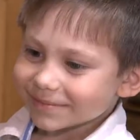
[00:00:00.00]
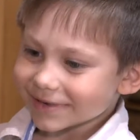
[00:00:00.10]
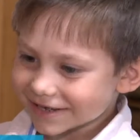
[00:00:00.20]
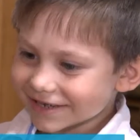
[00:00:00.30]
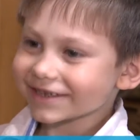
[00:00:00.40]

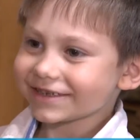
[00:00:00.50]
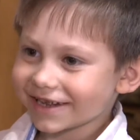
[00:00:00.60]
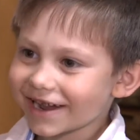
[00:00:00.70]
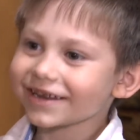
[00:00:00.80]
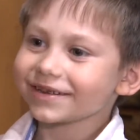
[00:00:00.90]
Мы
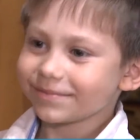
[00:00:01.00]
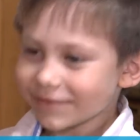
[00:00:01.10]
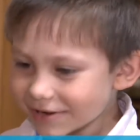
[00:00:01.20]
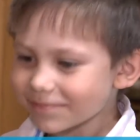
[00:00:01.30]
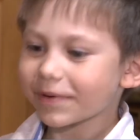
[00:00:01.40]

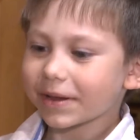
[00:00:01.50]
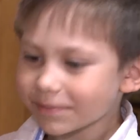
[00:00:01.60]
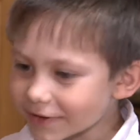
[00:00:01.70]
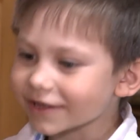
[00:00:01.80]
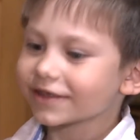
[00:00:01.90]
кричали «Мир,
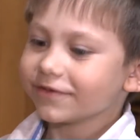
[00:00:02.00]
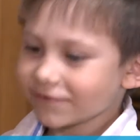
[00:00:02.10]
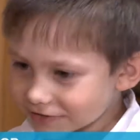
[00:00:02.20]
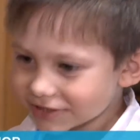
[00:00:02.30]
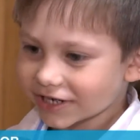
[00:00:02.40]
победа!
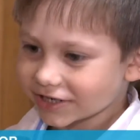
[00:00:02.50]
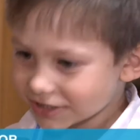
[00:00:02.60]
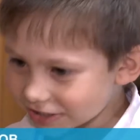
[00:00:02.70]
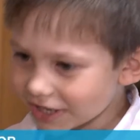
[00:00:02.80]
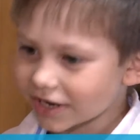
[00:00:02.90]

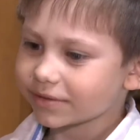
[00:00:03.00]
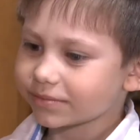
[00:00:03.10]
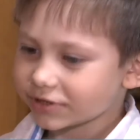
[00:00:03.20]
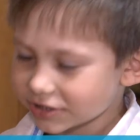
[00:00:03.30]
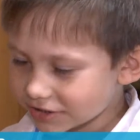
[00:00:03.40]

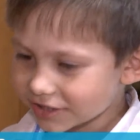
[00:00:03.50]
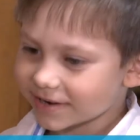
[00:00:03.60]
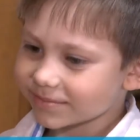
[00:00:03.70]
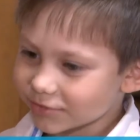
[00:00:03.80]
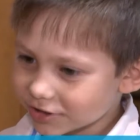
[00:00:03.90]
Возвращаемся
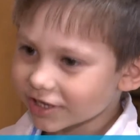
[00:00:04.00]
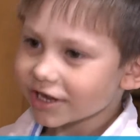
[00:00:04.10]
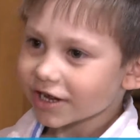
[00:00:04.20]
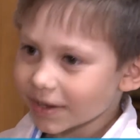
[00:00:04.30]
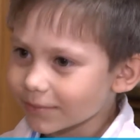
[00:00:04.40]
домой!
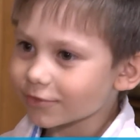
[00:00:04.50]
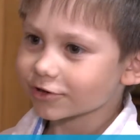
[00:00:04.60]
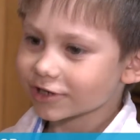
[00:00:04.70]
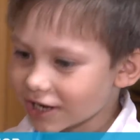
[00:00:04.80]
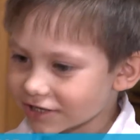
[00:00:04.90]
Кому
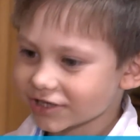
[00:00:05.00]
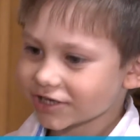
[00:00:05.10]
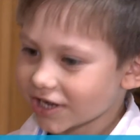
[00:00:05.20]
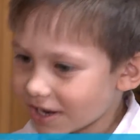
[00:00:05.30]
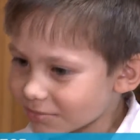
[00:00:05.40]

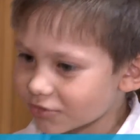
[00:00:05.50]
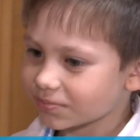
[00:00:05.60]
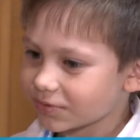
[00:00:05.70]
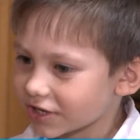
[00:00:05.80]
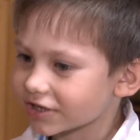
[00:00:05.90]
радость,
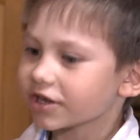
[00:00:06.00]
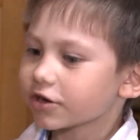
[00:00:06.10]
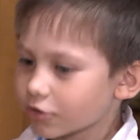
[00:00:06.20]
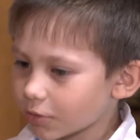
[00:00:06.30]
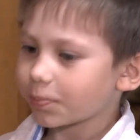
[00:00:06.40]
кому беда,
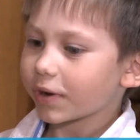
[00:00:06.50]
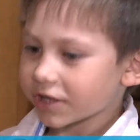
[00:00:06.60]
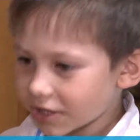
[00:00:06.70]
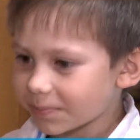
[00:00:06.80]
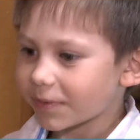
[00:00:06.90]
кто
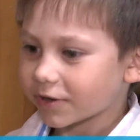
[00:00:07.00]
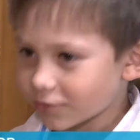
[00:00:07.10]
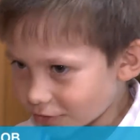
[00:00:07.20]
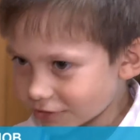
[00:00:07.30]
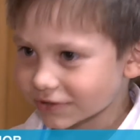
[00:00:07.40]
погиб, а
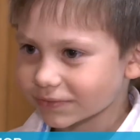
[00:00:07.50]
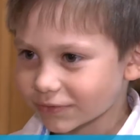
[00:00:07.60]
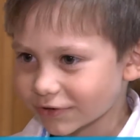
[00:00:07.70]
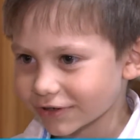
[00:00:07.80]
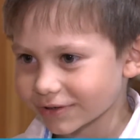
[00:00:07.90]
кто
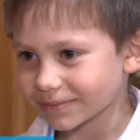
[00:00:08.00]
живой!»